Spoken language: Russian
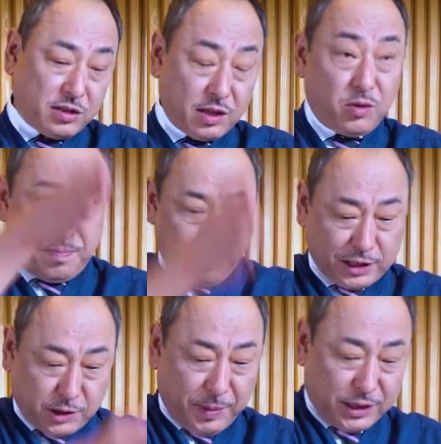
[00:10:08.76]
поэтому его
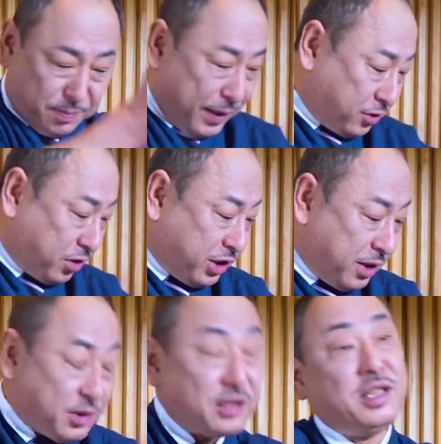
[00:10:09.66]
можно просто бац-бац-бац
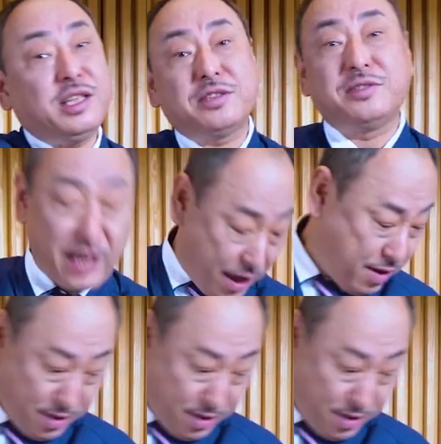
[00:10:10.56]
и готово.